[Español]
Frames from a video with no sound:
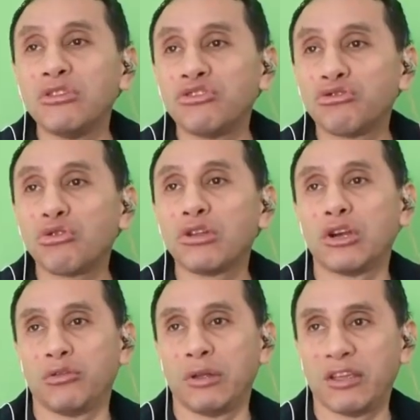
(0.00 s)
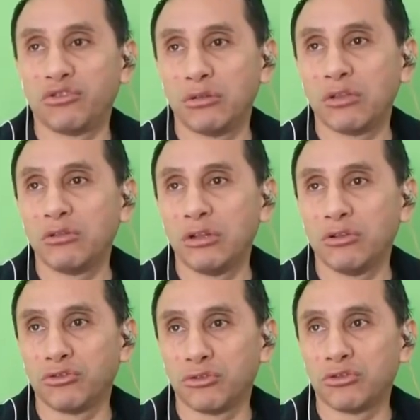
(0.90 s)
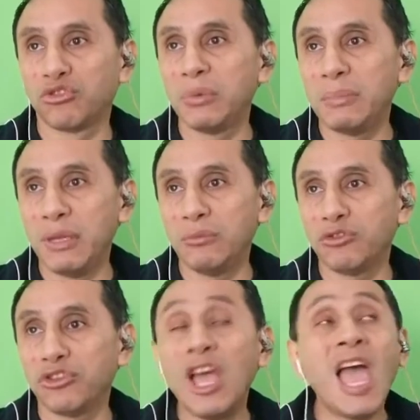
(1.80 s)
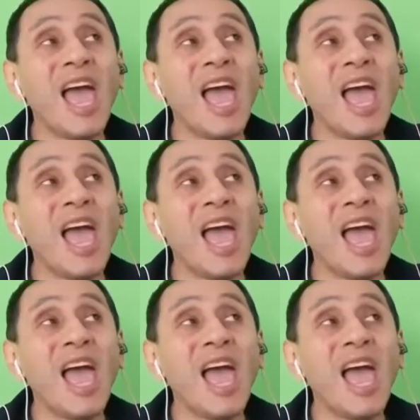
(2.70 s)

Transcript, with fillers: histórico de la zona donde nosotros vivimos,